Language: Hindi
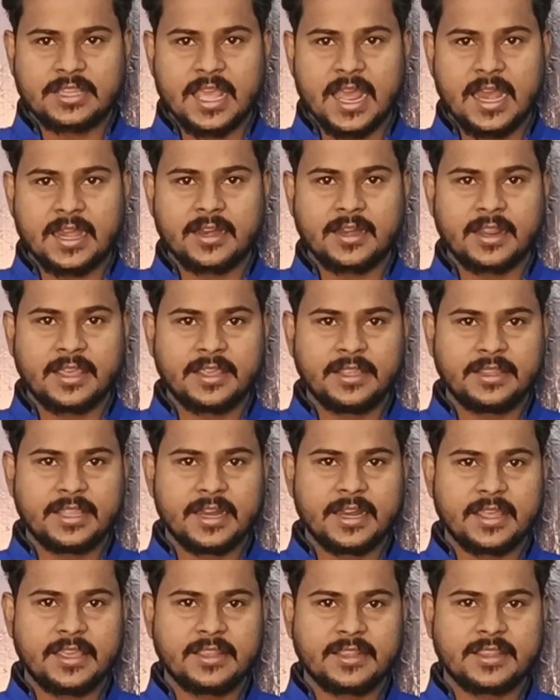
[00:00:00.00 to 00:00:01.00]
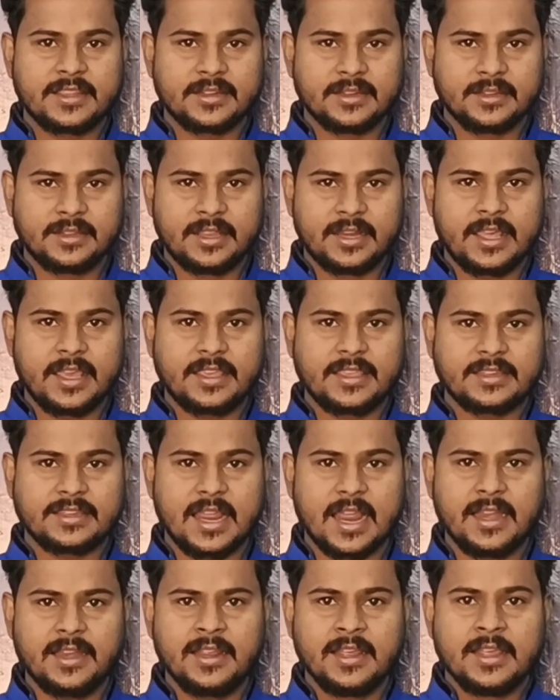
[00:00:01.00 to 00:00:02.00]
ध्यान नहीं दे रही दे रहे
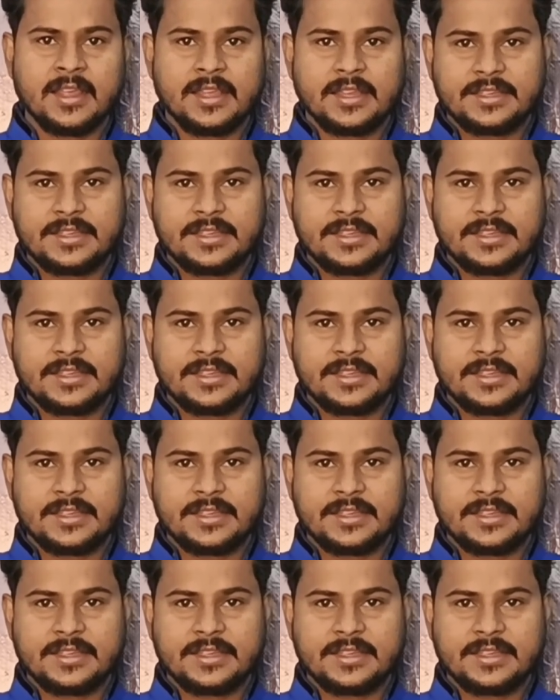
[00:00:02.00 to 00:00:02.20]
किसान